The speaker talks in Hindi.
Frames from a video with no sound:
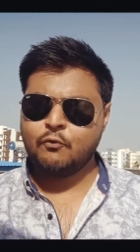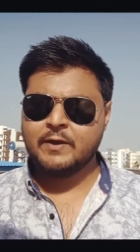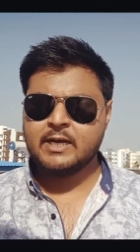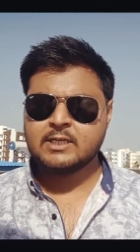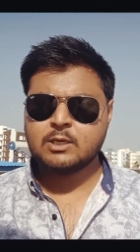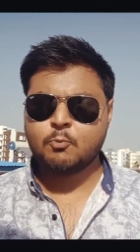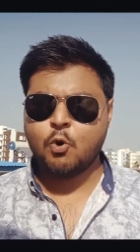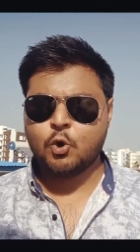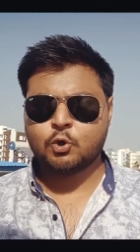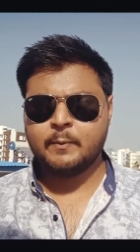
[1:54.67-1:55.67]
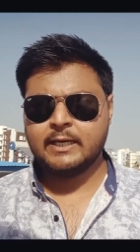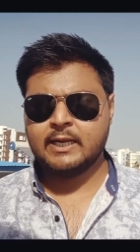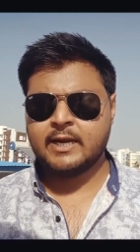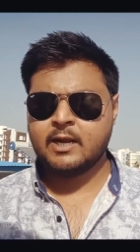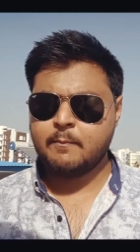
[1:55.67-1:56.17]
वेरिएंट्स आपको
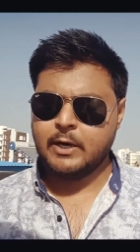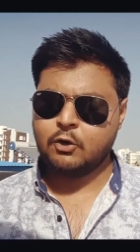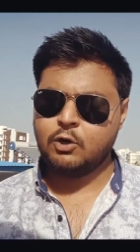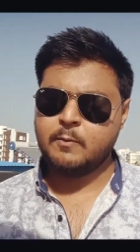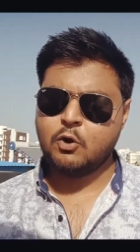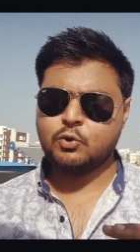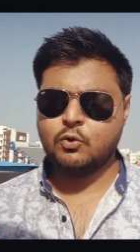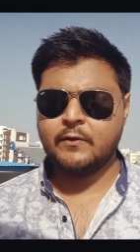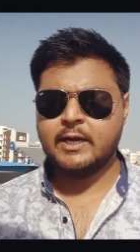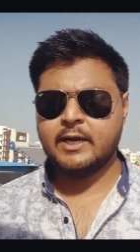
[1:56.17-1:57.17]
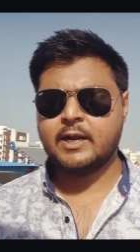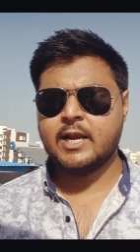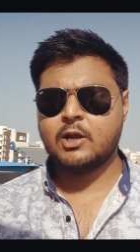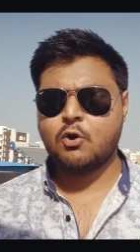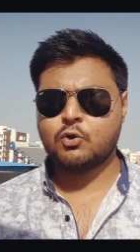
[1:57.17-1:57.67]
ऑटोमेटिक रहेंगे पेट्रोल में और दो वेरिएंट
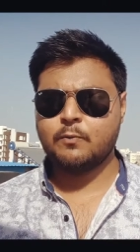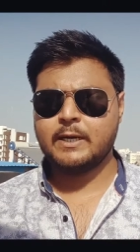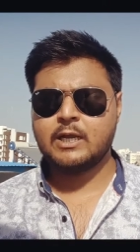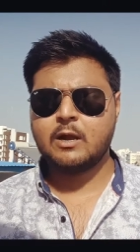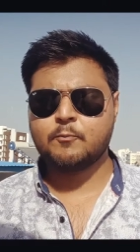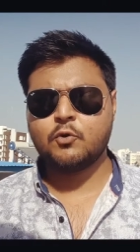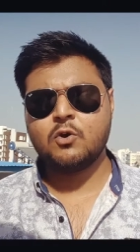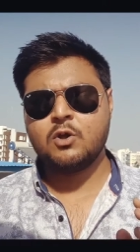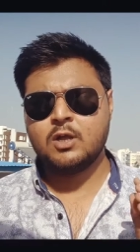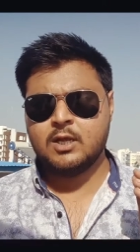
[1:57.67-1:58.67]
रहेंगे ऑटोमेटिक आपको